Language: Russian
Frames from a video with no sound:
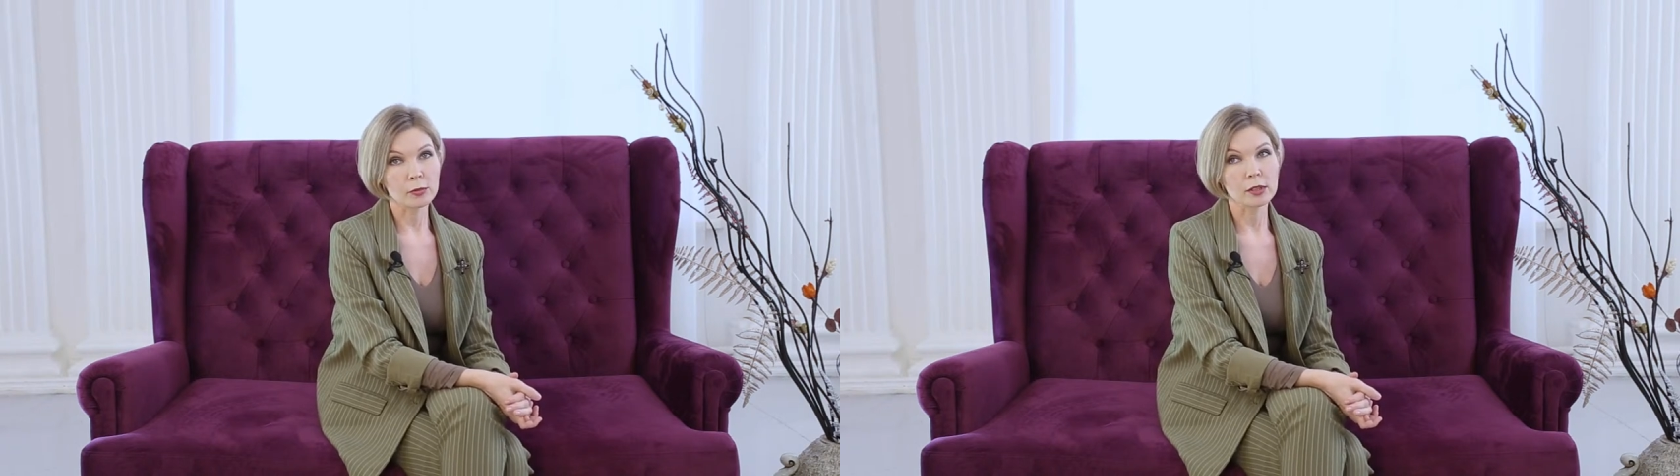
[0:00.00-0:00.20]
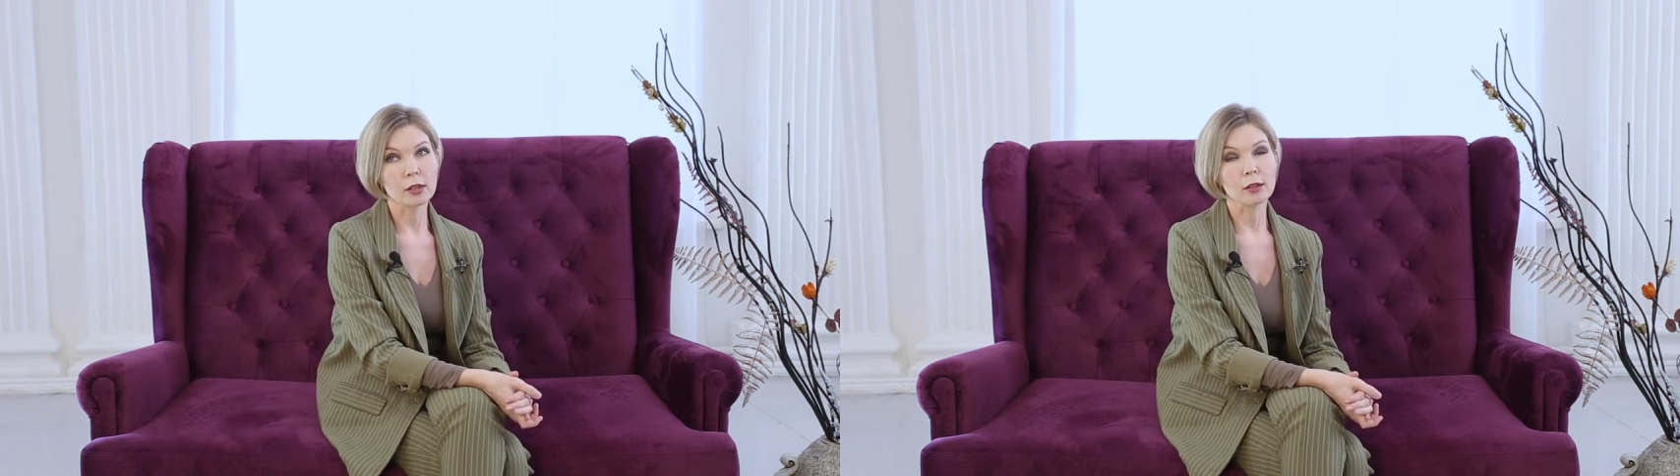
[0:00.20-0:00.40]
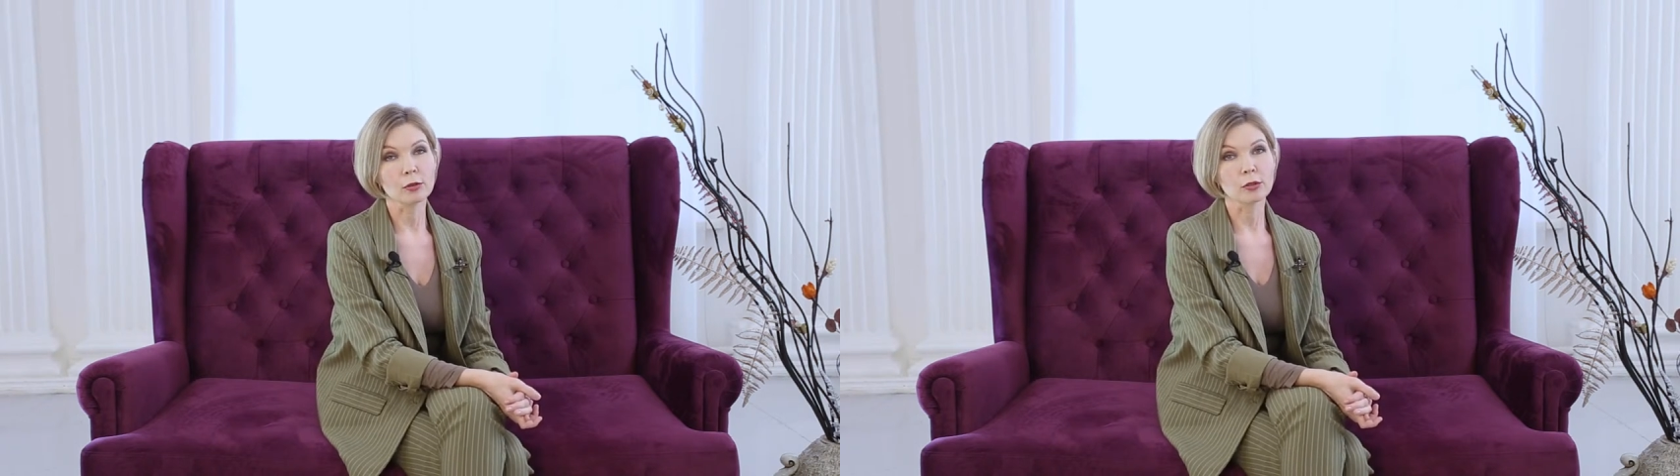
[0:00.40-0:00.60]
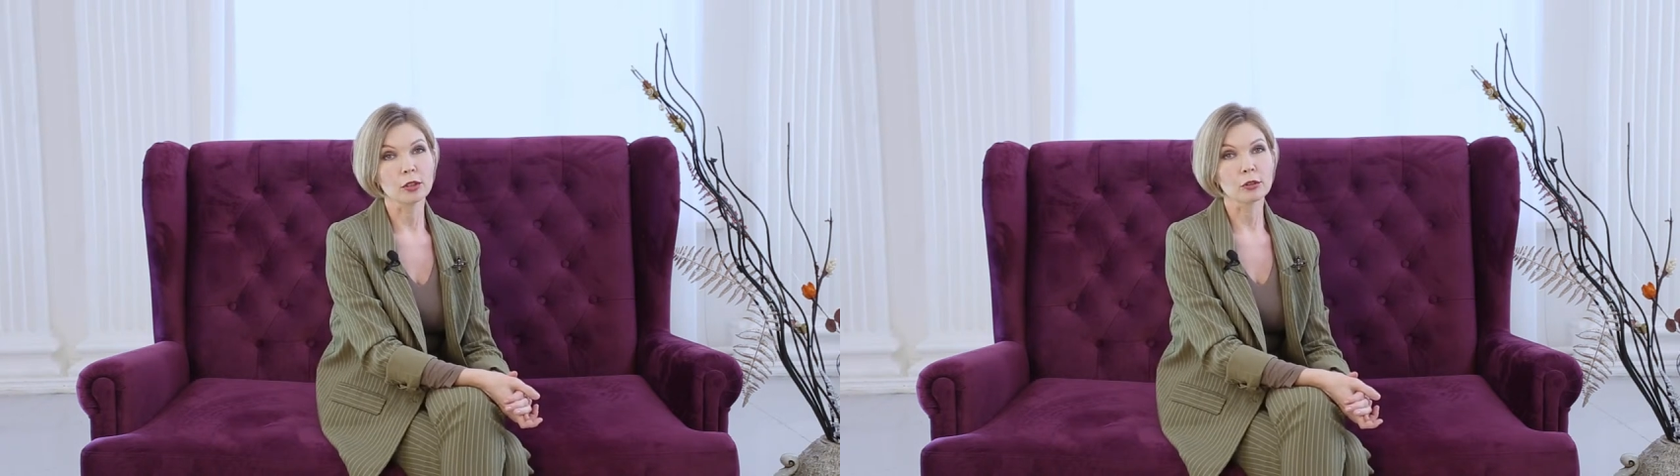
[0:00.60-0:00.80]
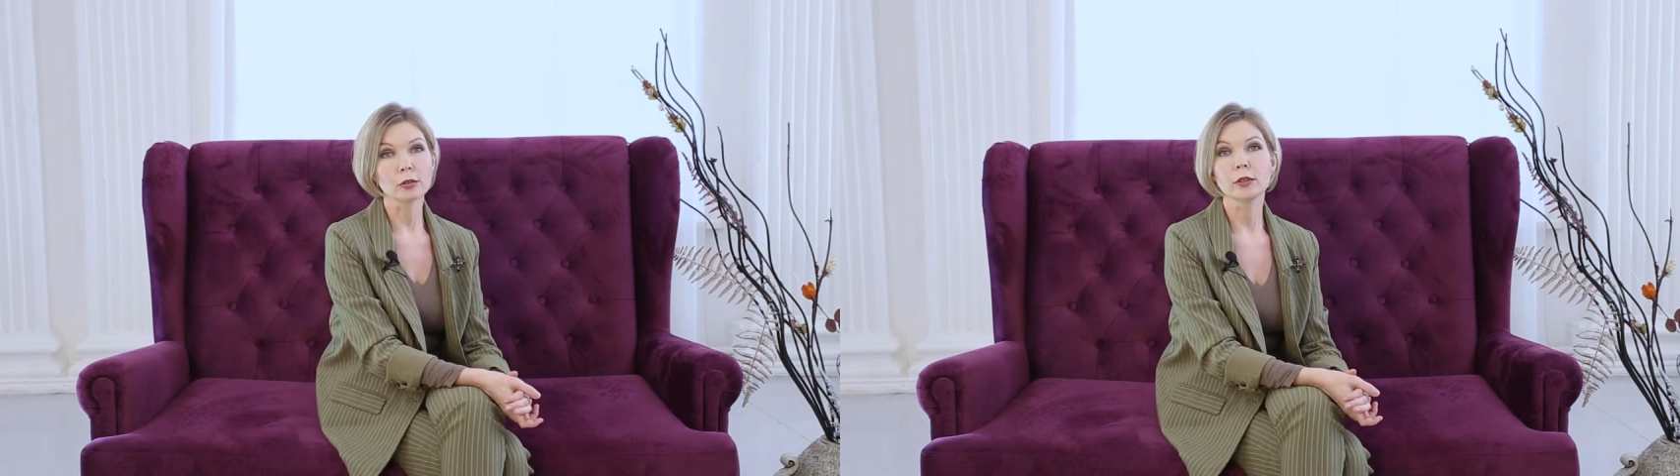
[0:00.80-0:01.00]

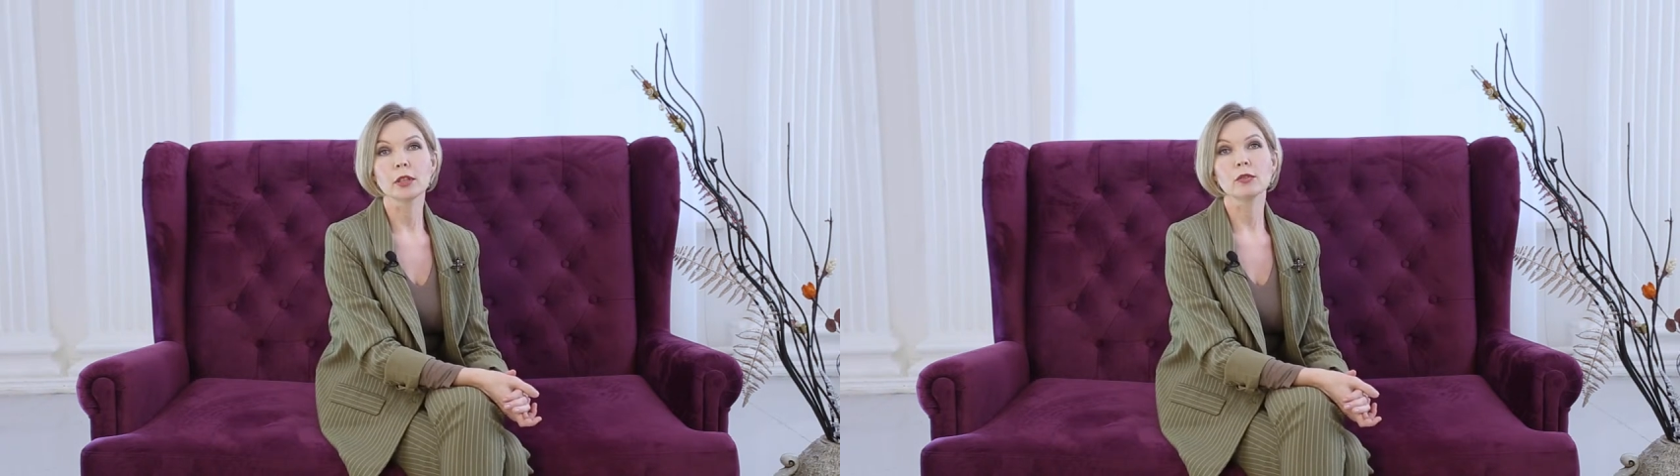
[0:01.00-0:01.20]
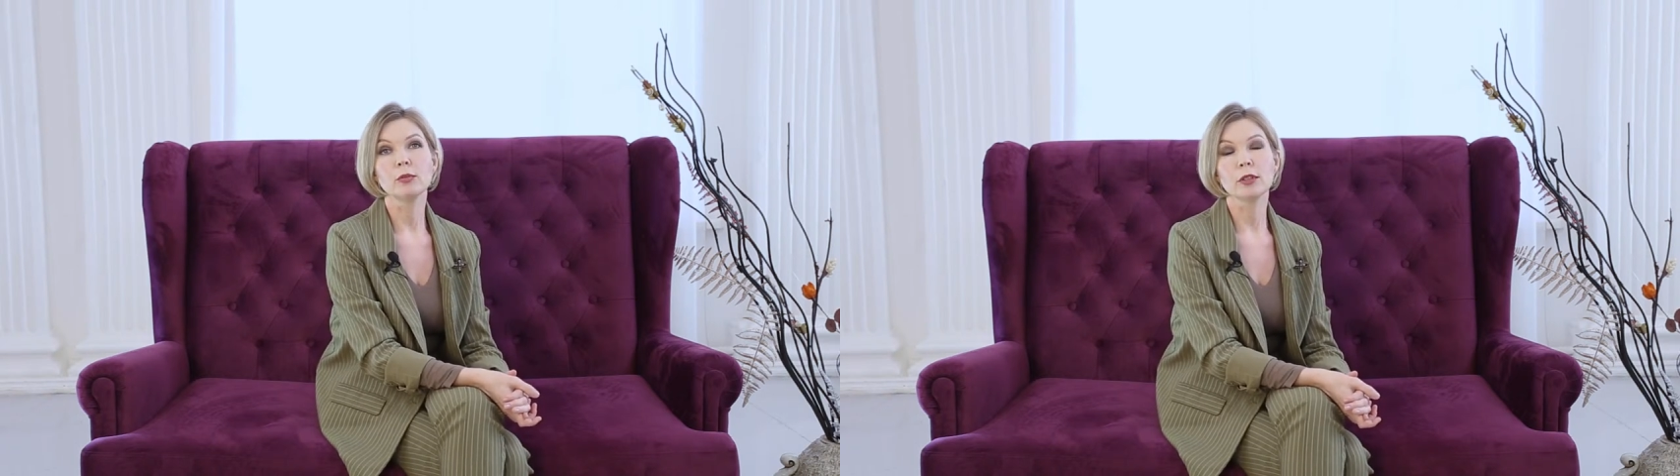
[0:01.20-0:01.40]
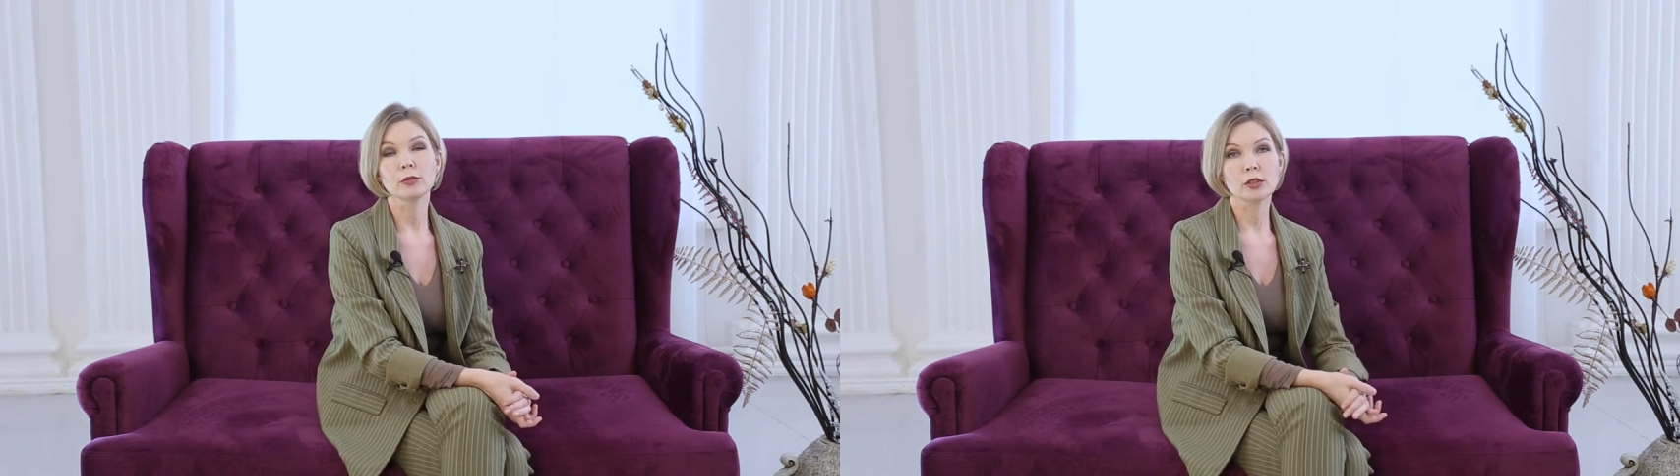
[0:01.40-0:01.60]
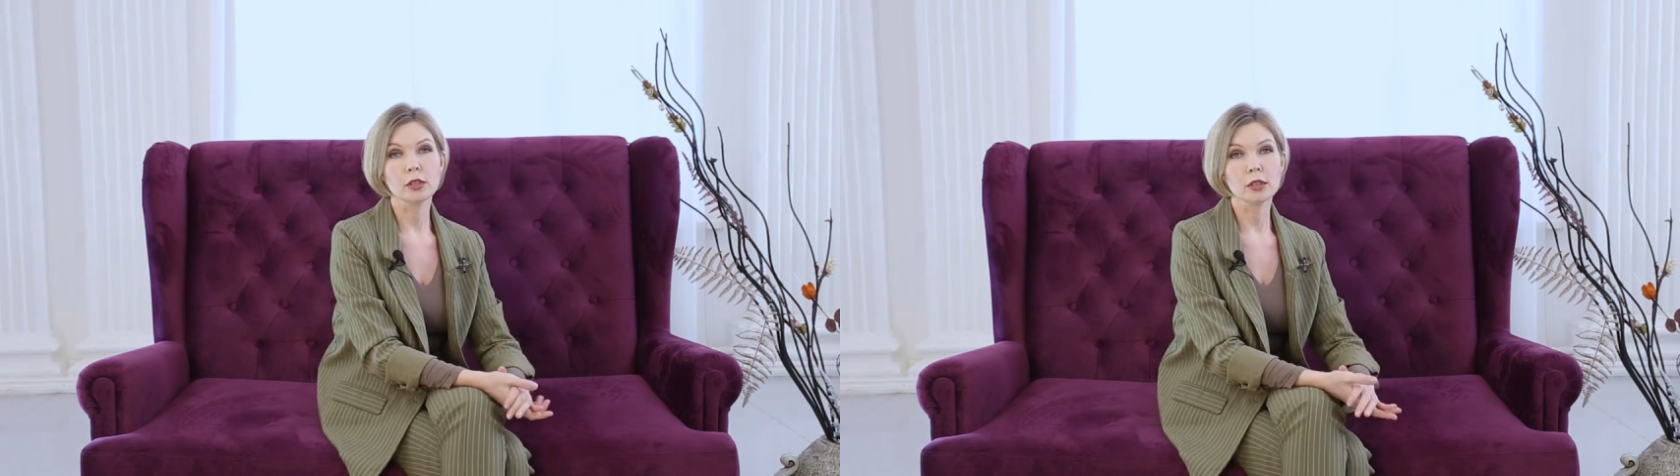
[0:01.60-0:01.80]
психологии. Кроме того, меня очень